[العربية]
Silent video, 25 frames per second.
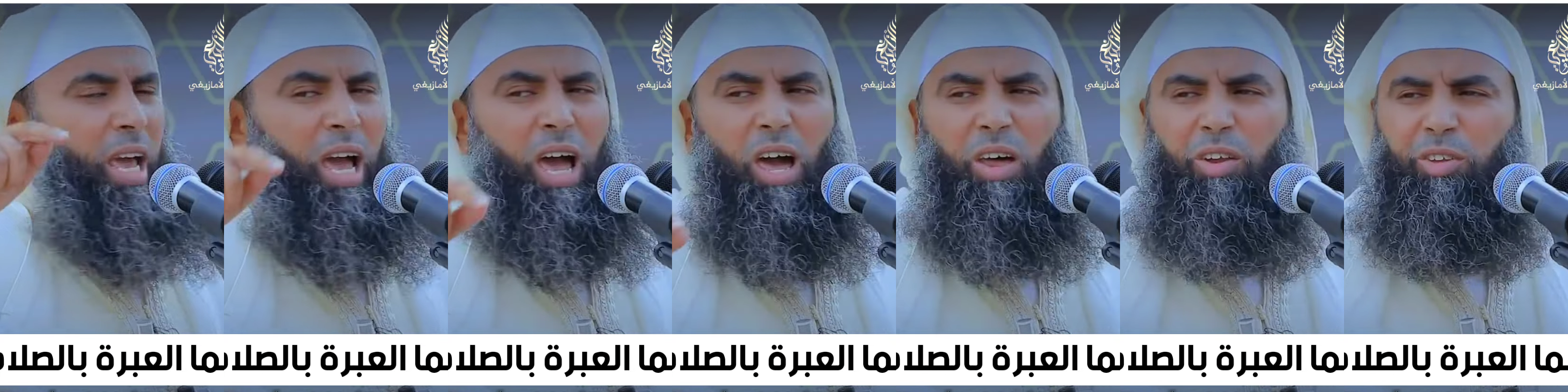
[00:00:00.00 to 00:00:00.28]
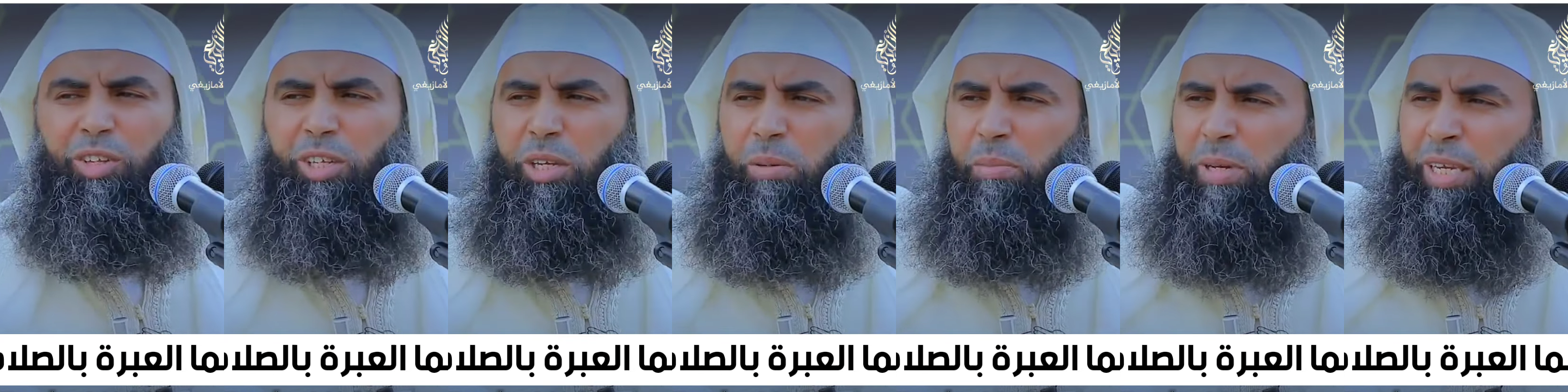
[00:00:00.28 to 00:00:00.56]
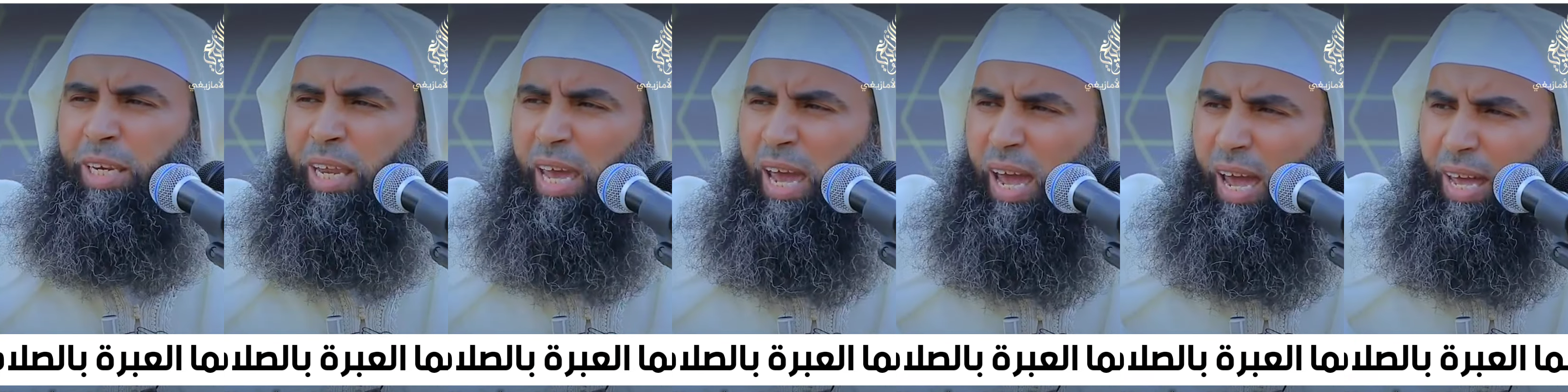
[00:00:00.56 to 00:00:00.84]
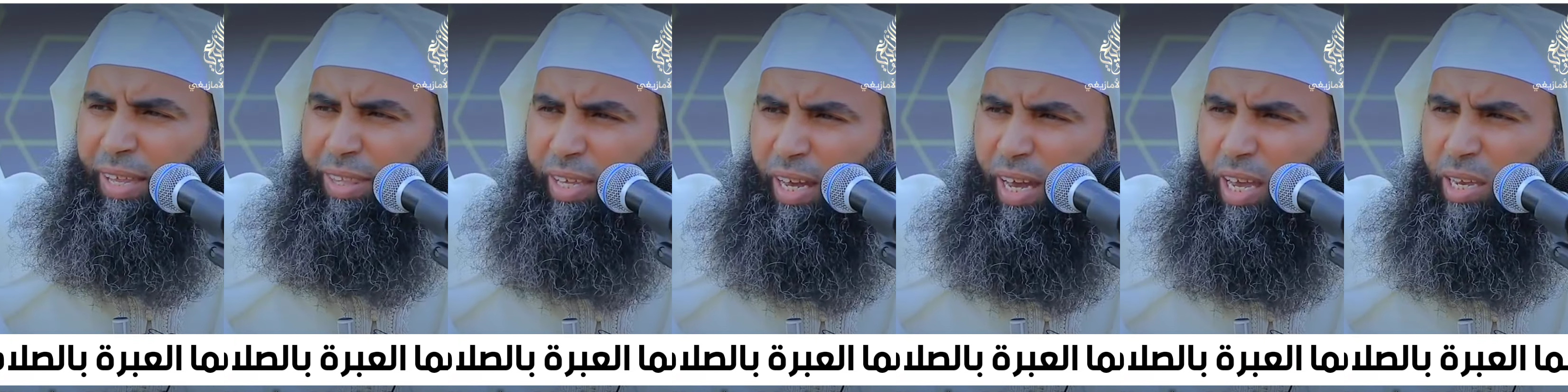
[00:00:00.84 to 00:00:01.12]
الارض من
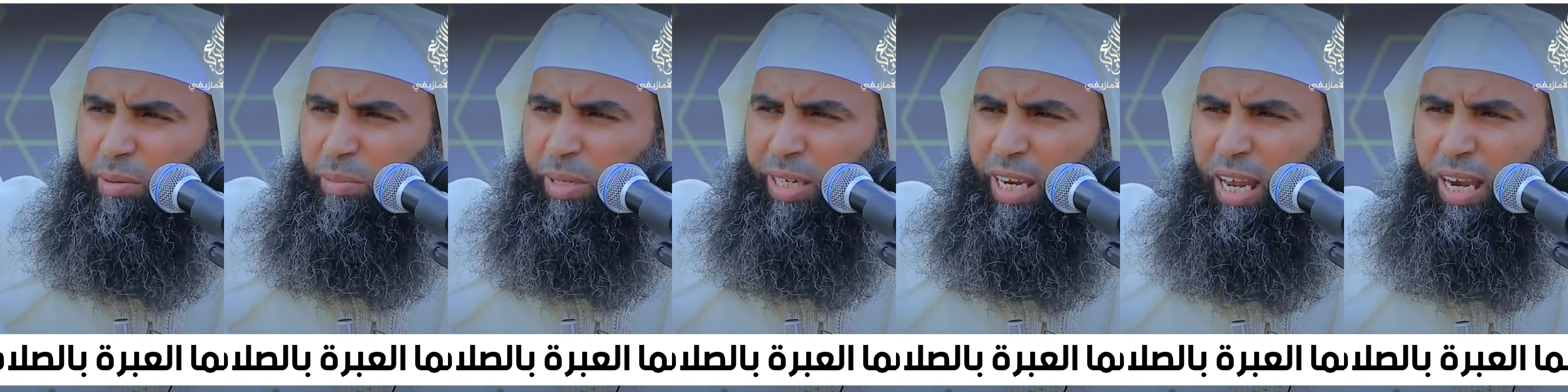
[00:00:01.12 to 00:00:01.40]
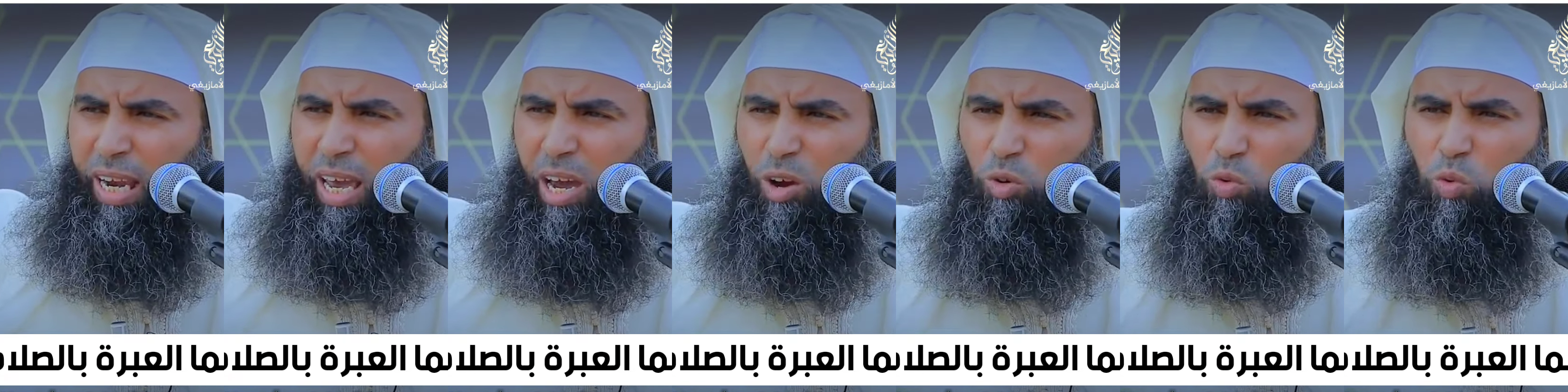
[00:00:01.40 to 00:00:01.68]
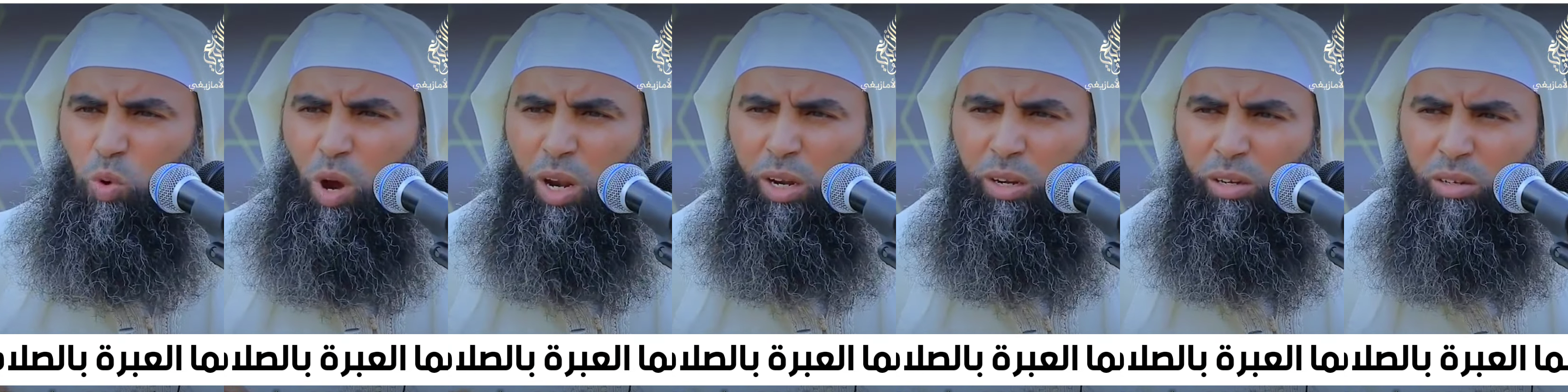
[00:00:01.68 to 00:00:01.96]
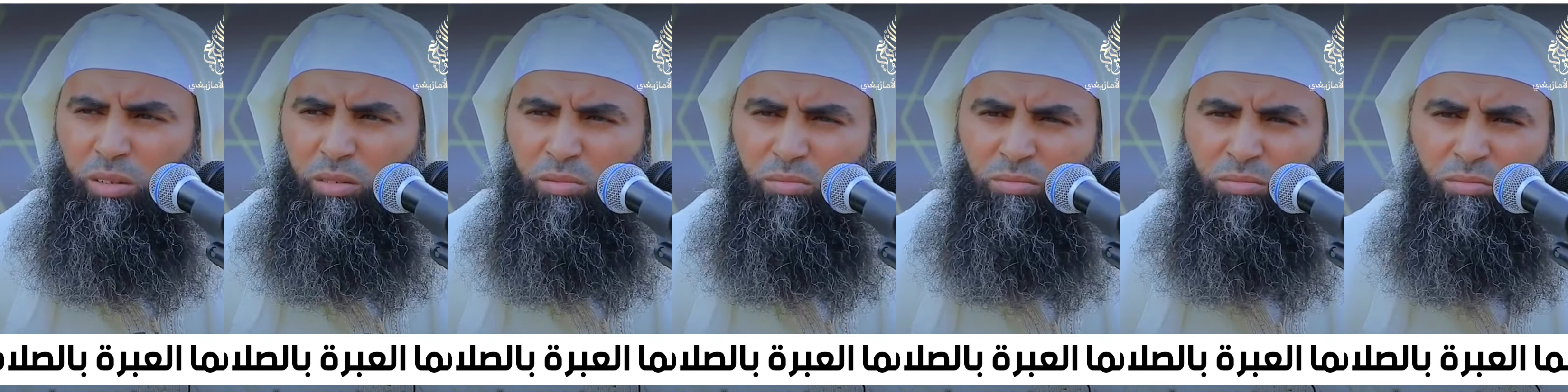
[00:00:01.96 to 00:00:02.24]
هذا اي من الاول
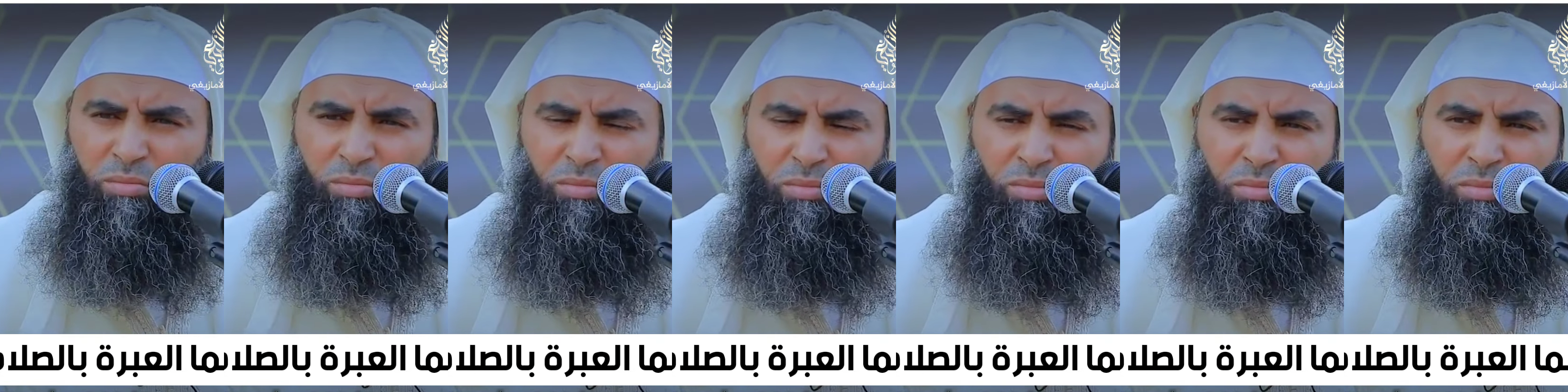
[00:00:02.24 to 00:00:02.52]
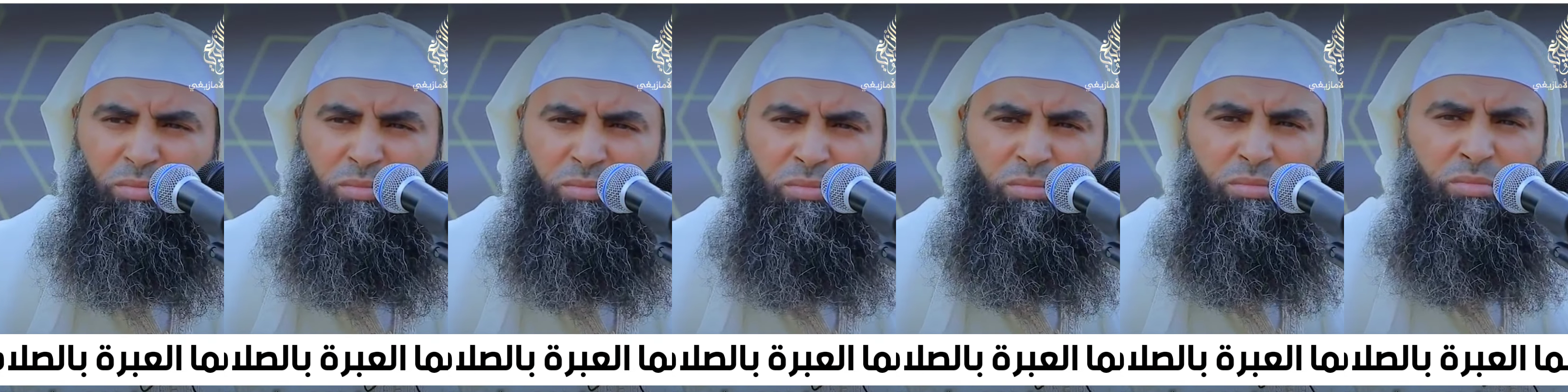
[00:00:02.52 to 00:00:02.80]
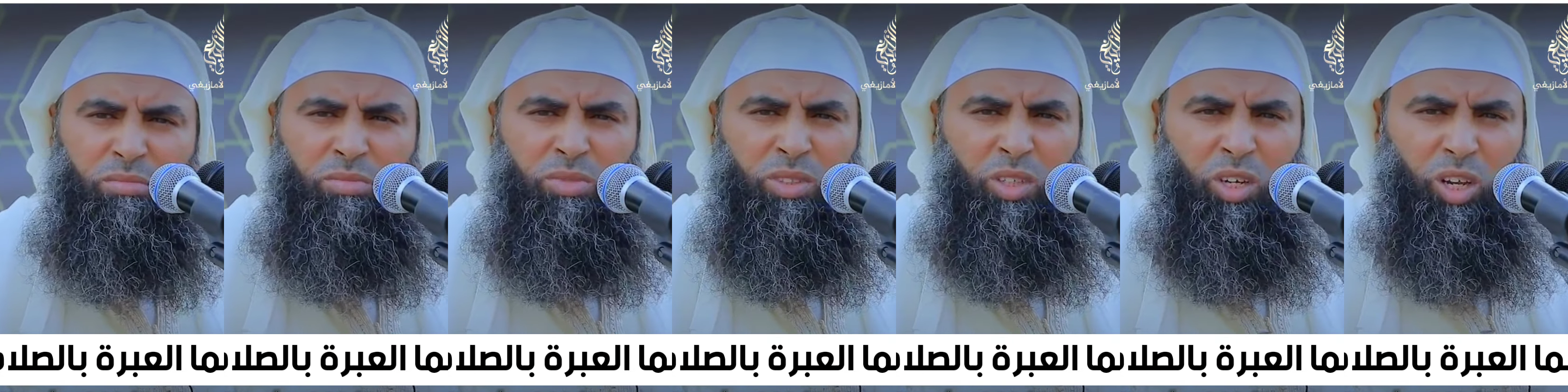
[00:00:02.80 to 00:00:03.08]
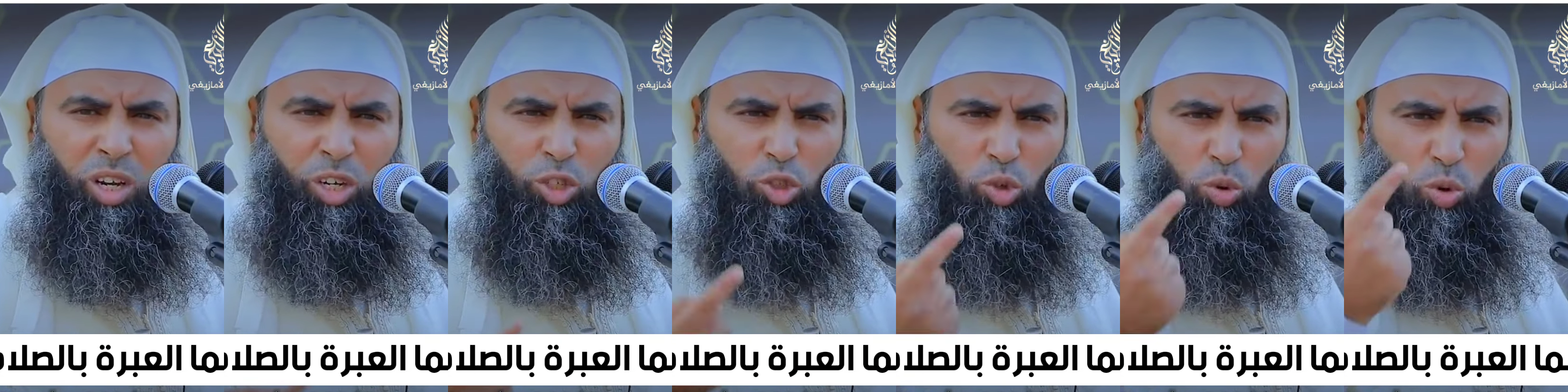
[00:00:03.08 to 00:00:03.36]

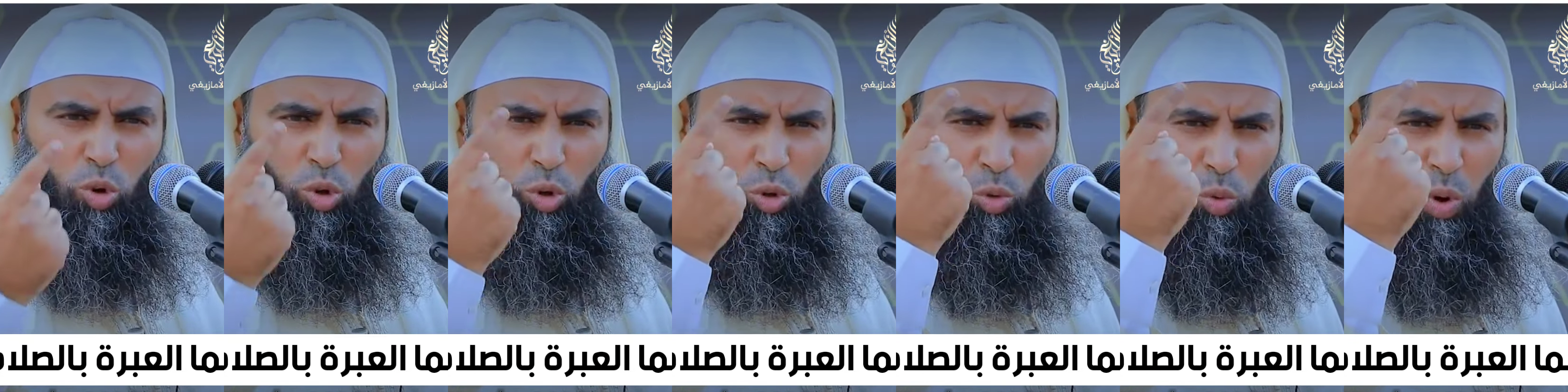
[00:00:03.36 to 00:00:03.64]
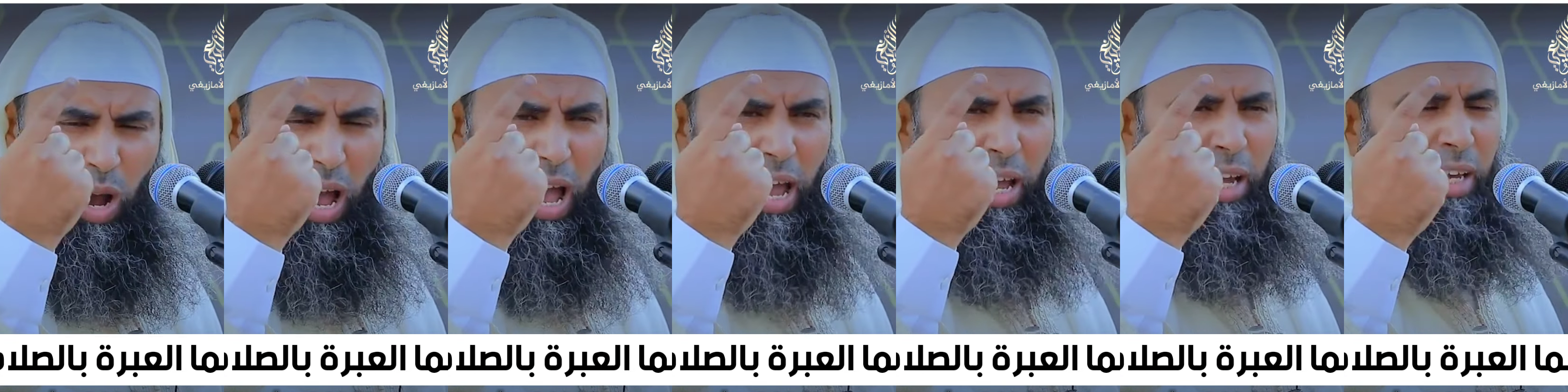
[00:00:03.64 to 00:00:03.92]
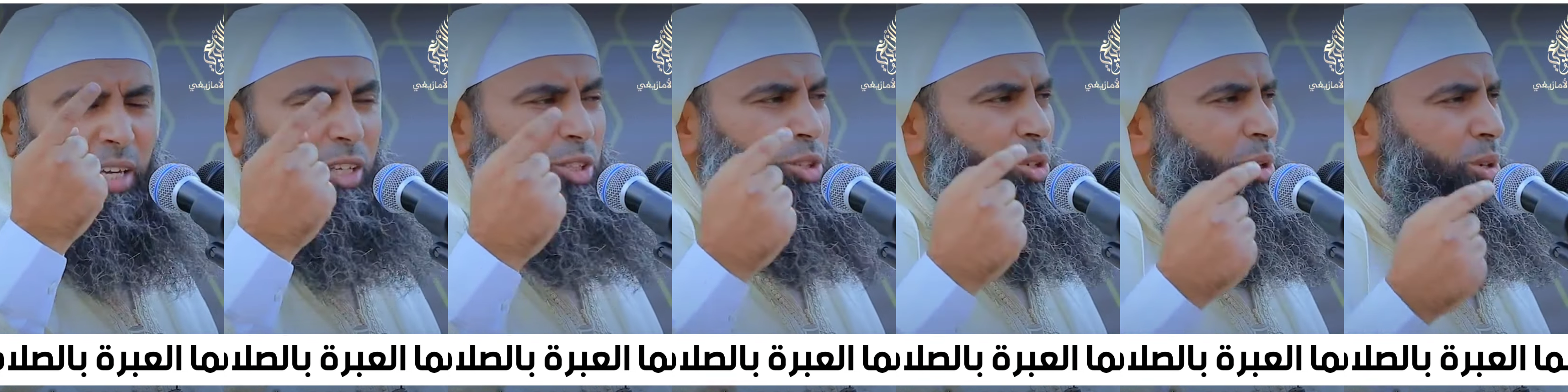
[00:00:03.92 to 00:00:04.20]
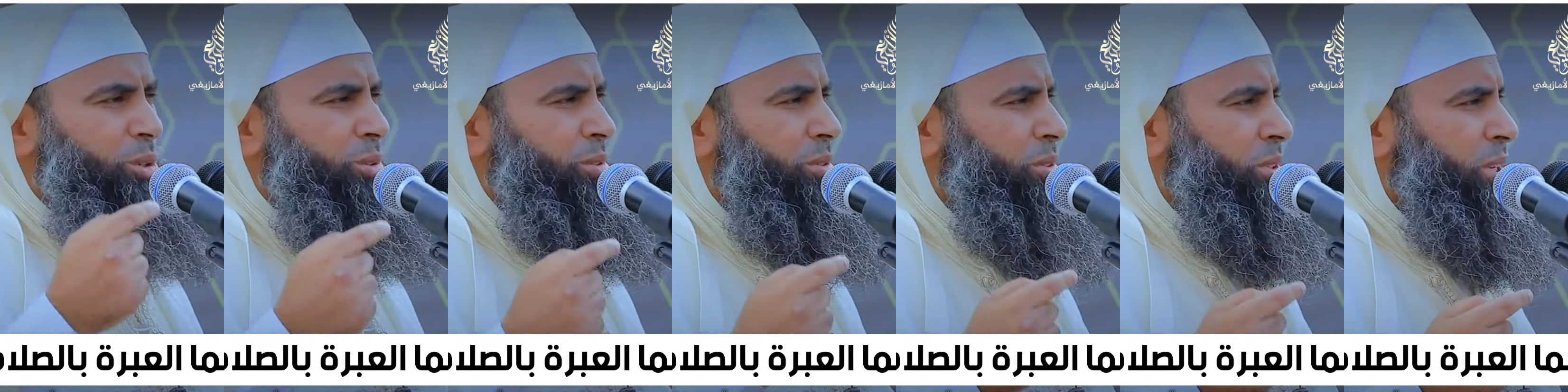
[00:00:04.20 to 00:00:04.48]
رجل
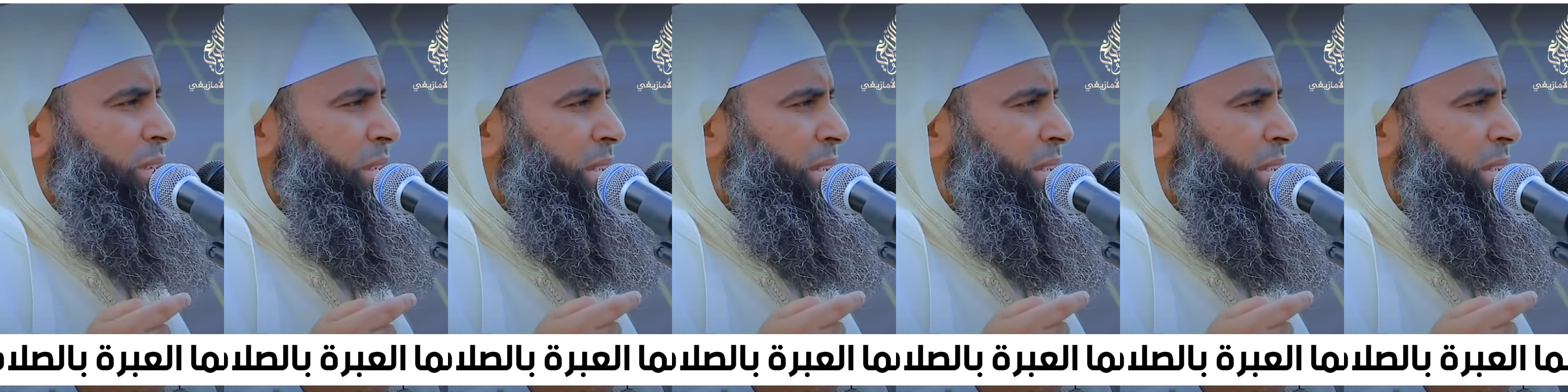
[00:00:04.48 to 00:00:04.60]
واحد